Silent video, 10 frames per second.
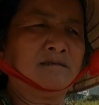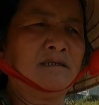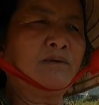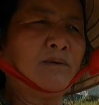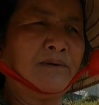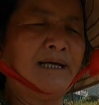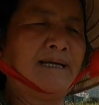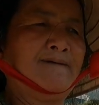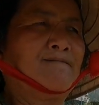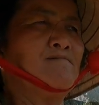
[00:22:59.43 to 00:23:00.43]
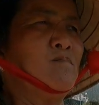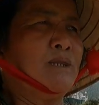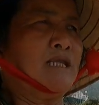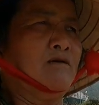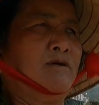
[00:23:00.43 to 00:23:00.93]
thức khuya
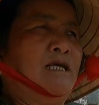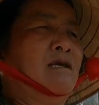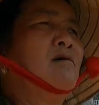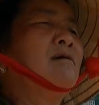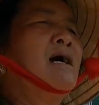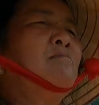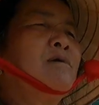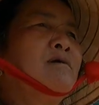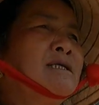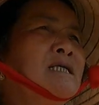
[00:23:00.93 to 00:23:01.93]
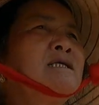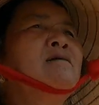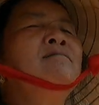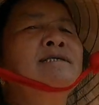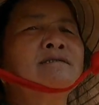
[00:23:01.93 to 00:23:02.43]
rồi lo cơm lo nước
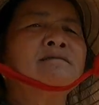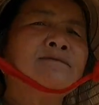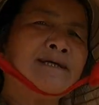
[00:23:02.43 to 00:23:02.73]
cho người thức